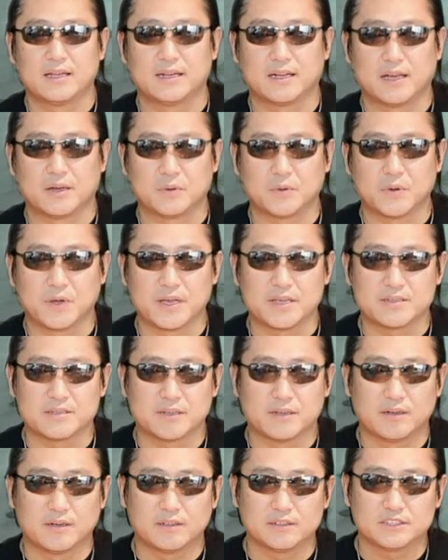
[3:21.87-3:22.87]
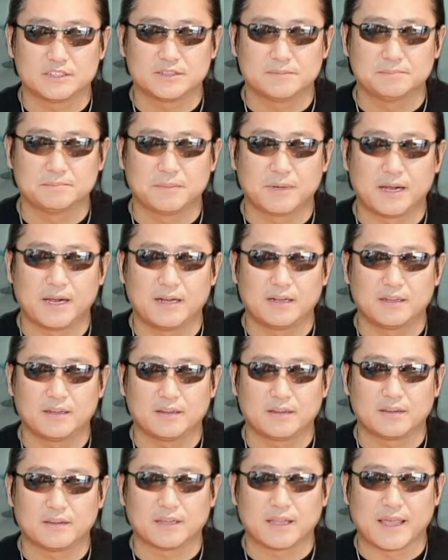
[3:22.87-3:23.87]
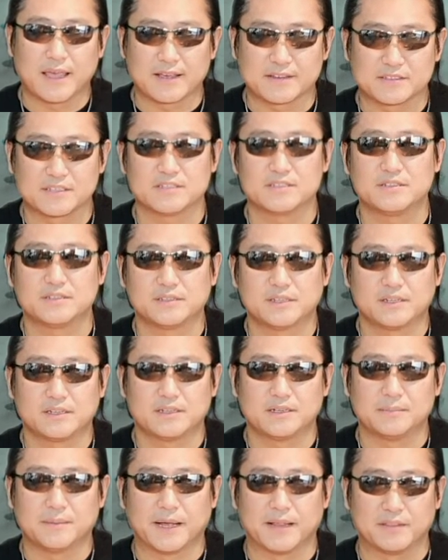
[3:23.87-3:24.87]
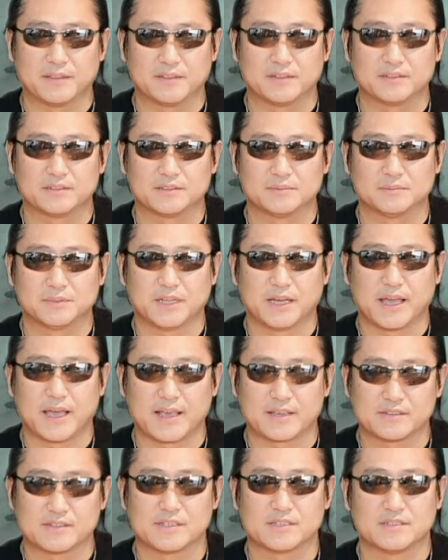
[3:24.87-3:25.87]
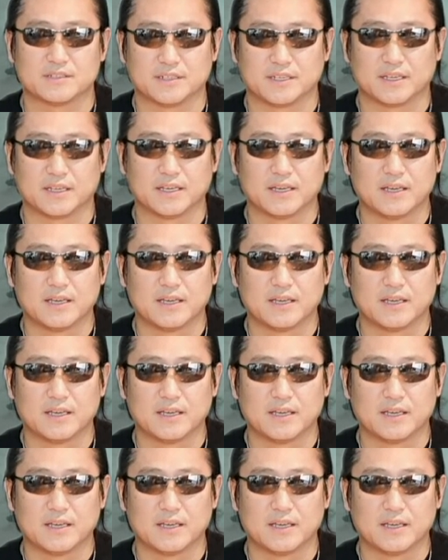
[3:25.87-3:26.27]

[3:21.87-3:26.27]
라고 해서 신발 액세서리를 만들었습니다. 액세서리.